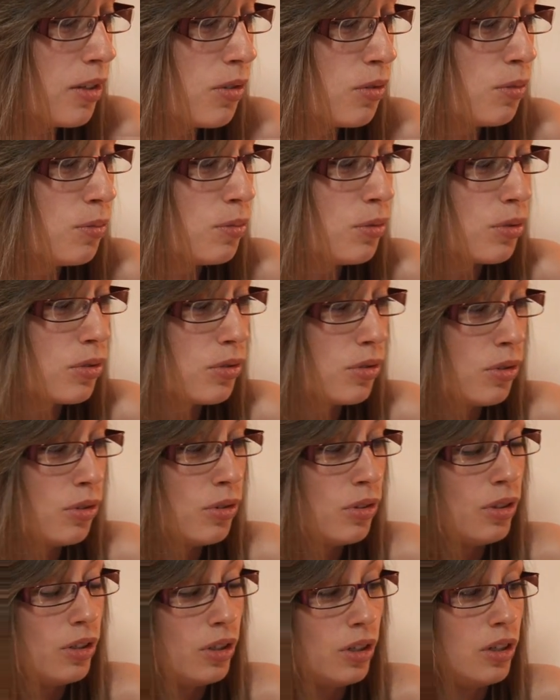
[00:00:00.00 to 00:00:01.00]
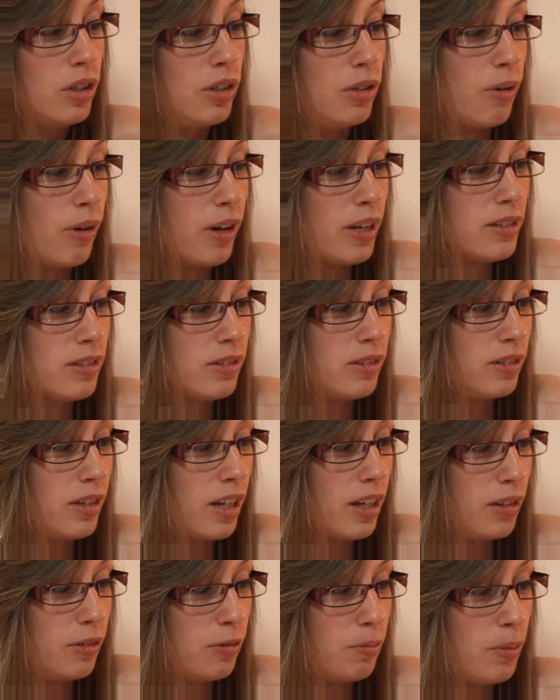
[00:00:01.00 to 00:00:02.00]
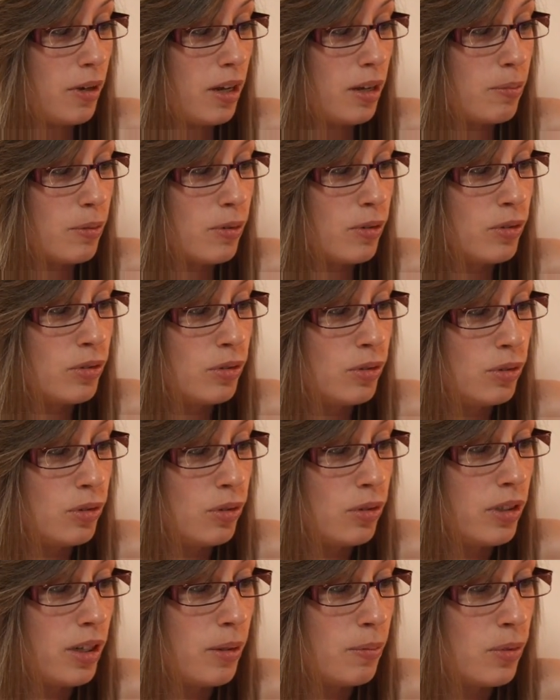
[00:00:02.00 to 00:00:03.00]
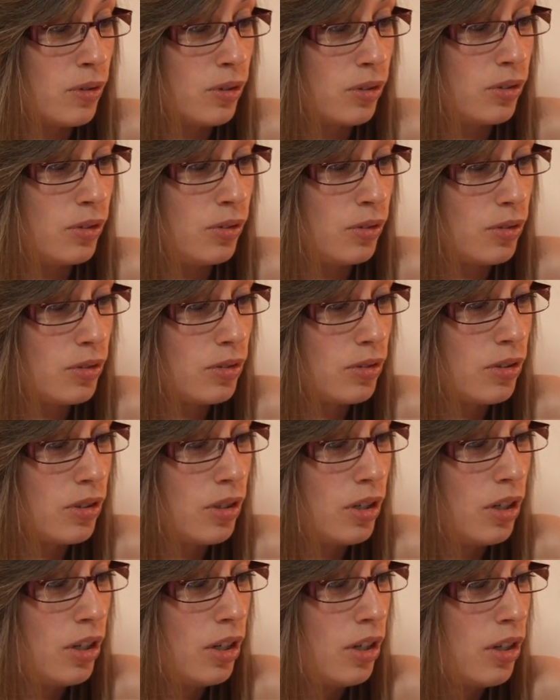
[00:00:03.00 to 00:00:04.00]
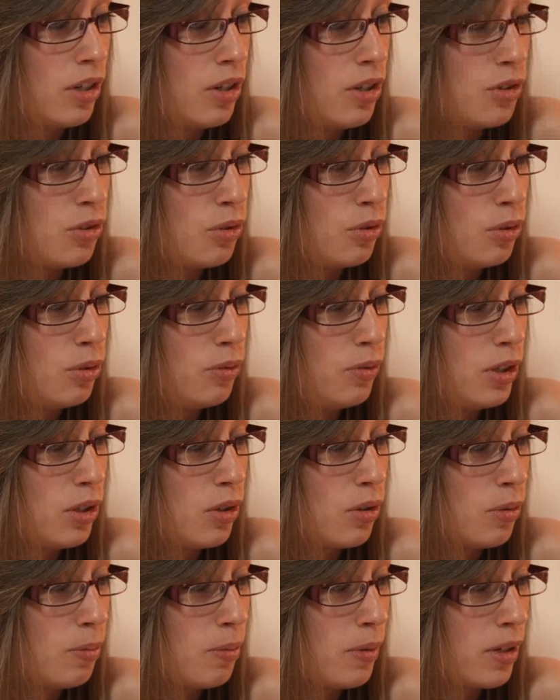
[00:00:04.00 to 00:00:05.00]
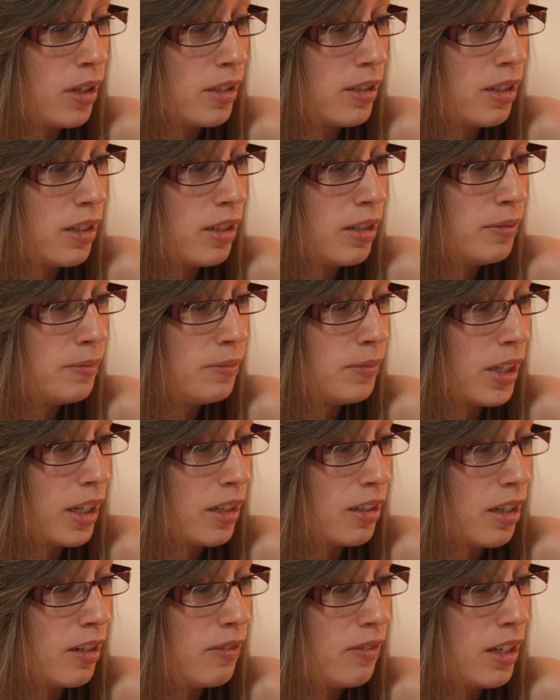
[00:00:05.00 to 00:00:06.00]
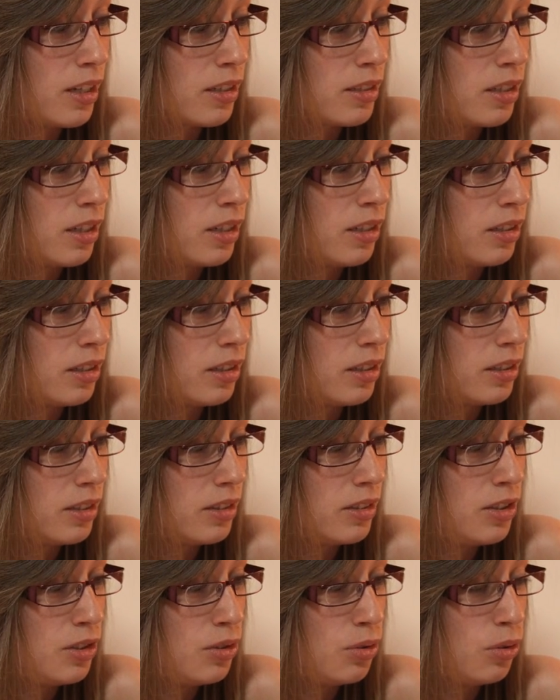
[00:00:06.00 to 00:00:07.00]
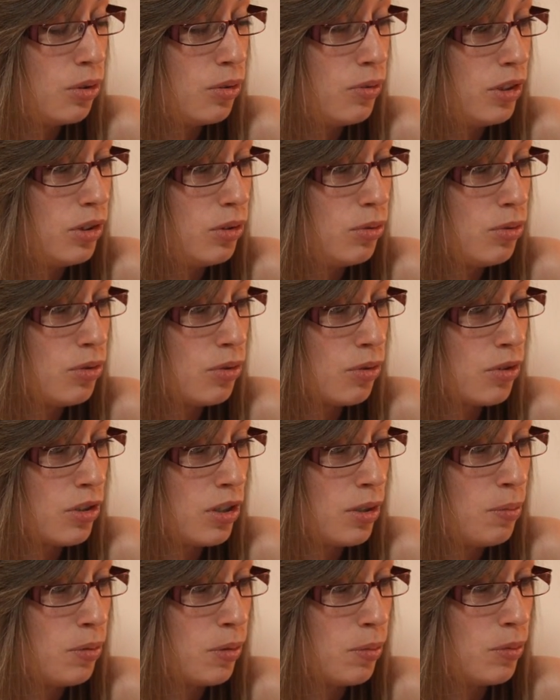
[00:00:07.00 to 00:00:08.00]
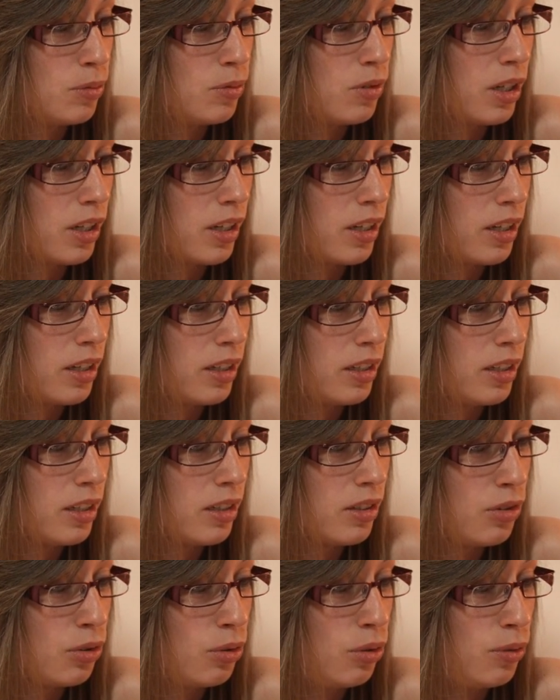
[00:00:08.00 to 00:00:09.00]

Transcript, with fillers: à 100%, le reste n'arrive pas à prendre autant d'importance. Je ne vis que par ça, qu'à travers ça, si je devais tout changer pour pouvoir guérir, je